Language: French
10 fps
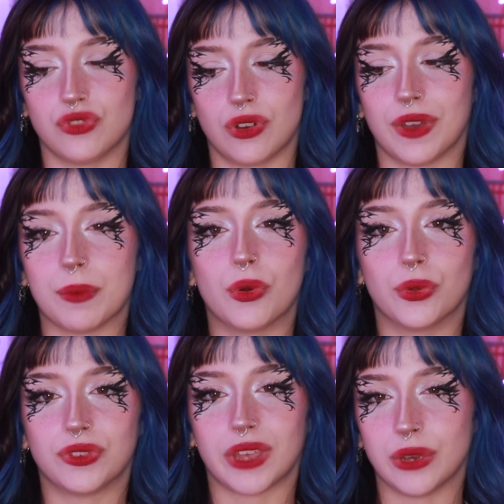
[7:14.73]
Genre
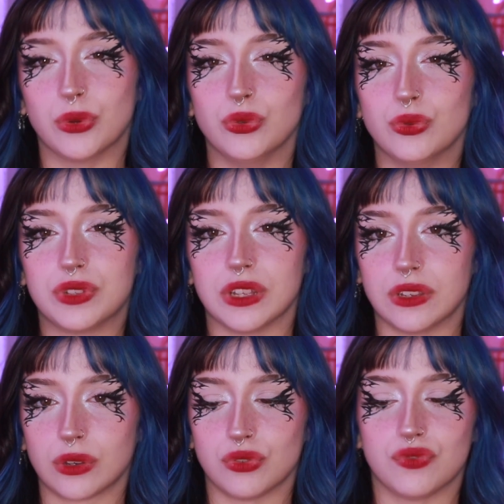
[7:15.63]
vraiment très connue,
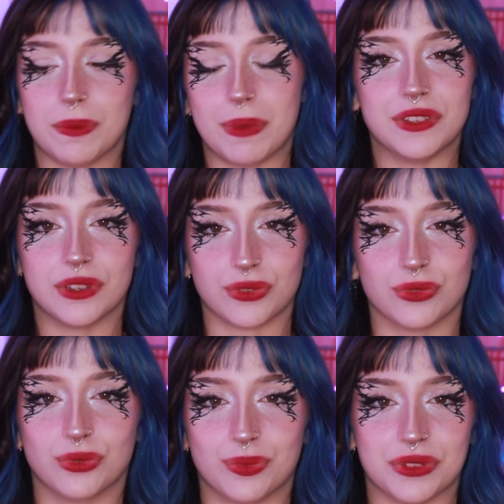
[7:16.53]
c'est-à-dire que je vais pas dire
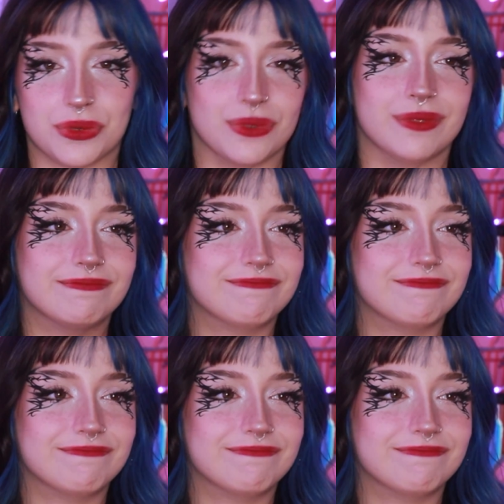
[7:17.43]
son nom parce que